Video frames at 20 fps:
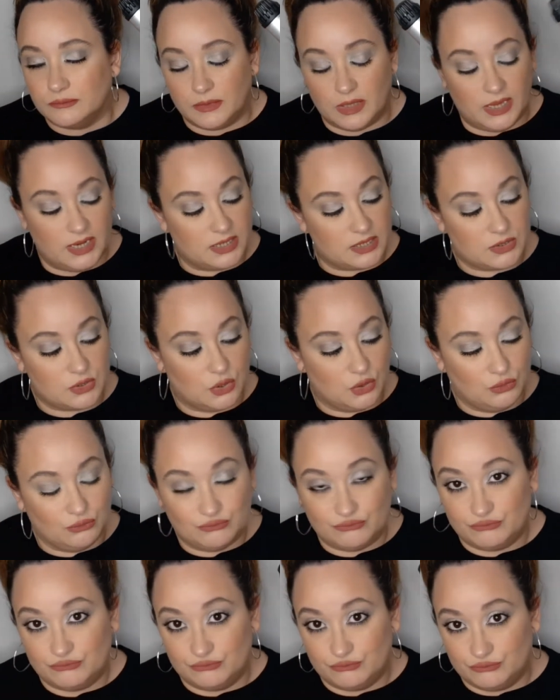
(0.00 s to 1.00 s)

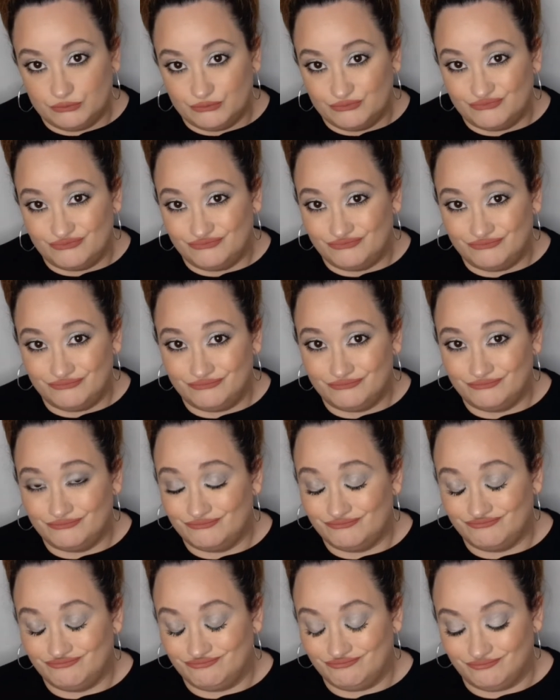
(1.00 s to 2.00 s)
esto
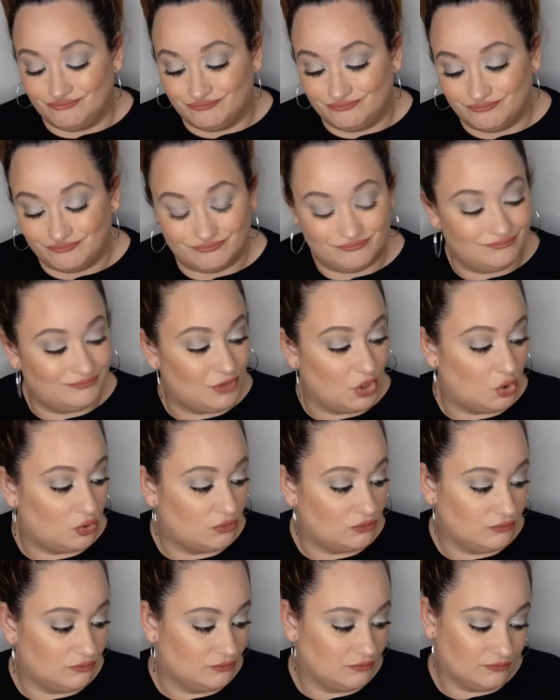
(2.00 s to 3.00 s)
mm, no,
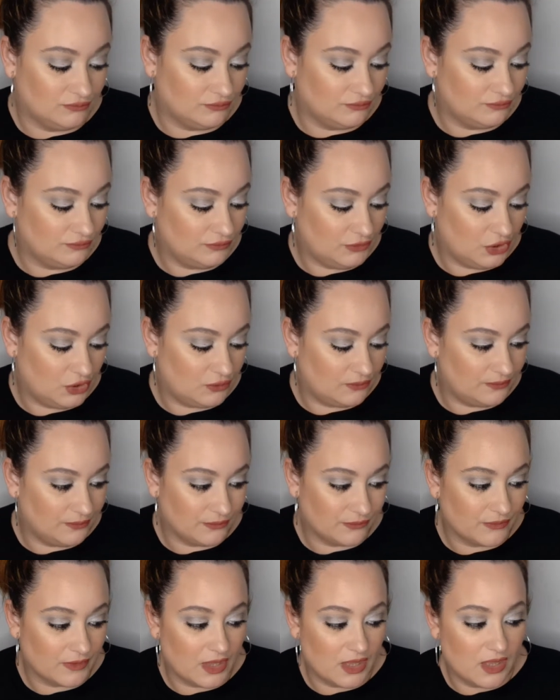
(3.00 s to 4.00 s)
no.
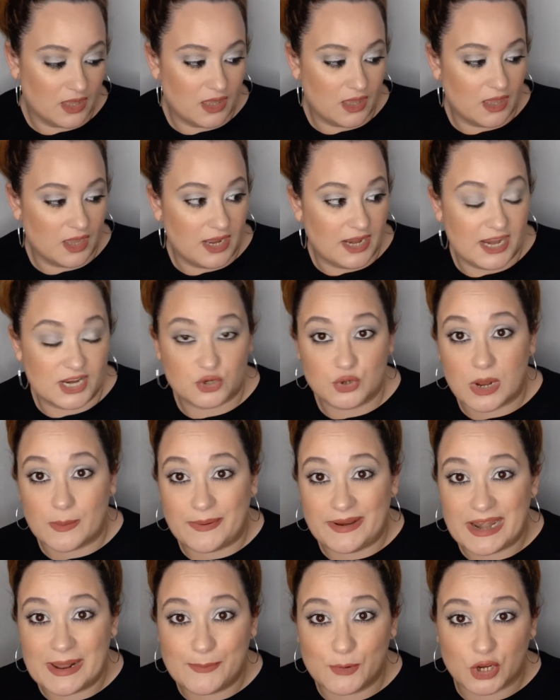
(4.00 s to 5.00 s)
Y es una
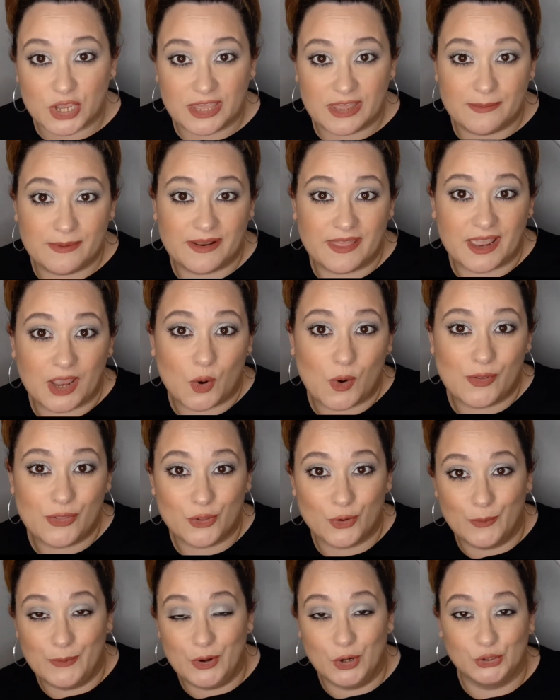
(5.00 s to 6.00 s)
pena porque de verdad que
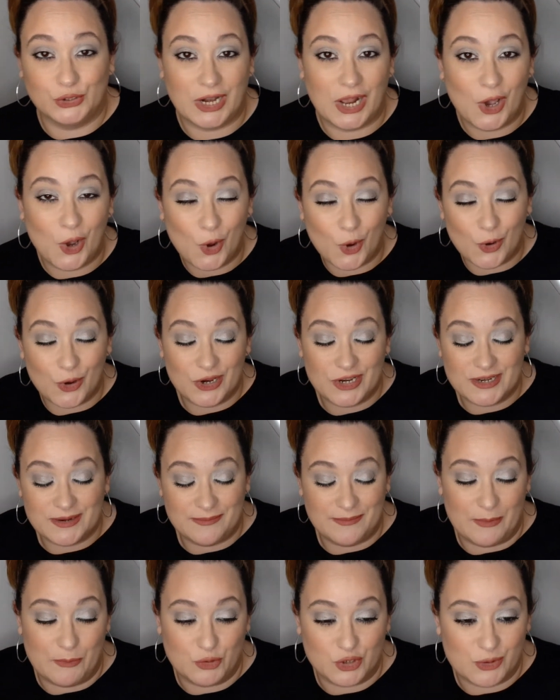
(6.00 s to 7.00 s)
cuando me lo trajo eh,
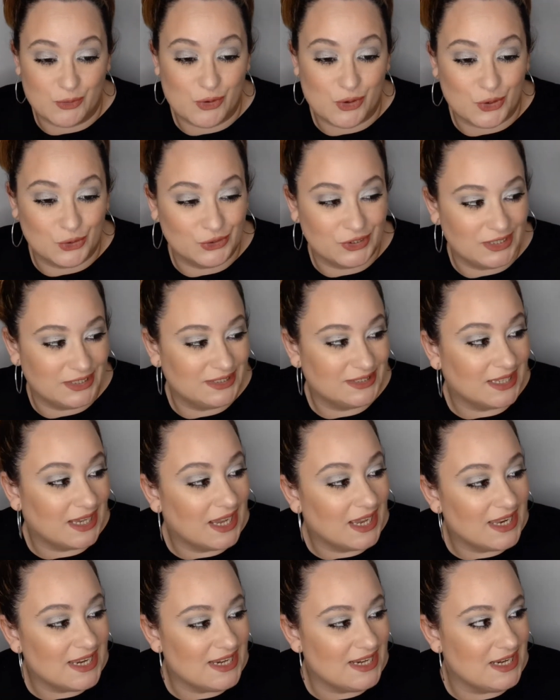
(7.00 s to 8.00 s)
me puse muy
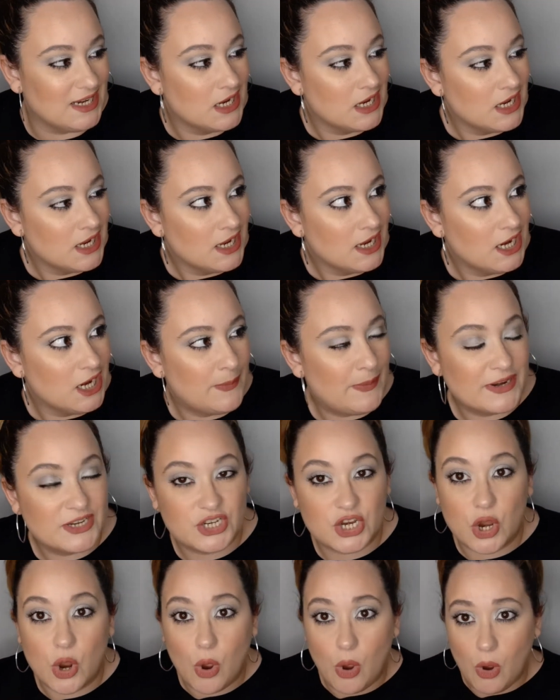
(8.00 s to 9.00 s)
contenta y,
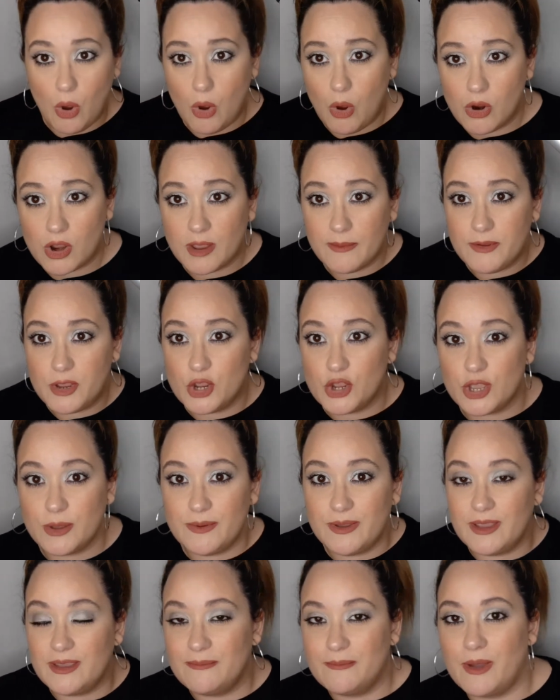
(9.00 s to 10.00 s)
pensé, oh, qué bien, qué
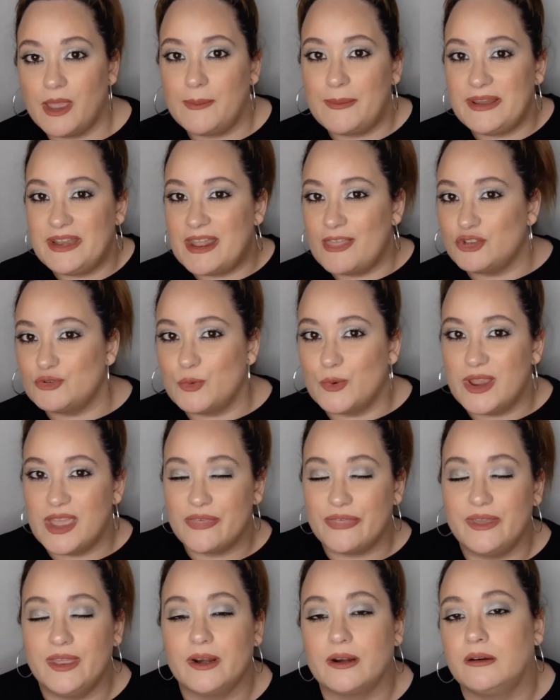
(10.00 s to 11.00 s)
bien, vaya peinados me voy a
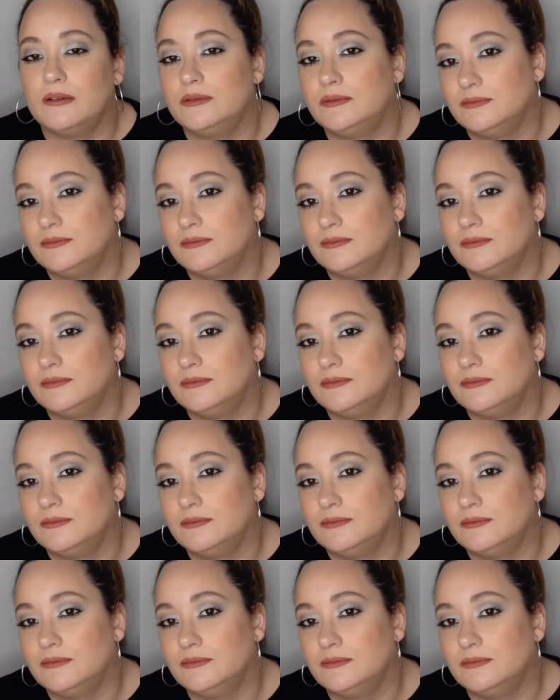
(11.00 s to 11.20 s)
hacer.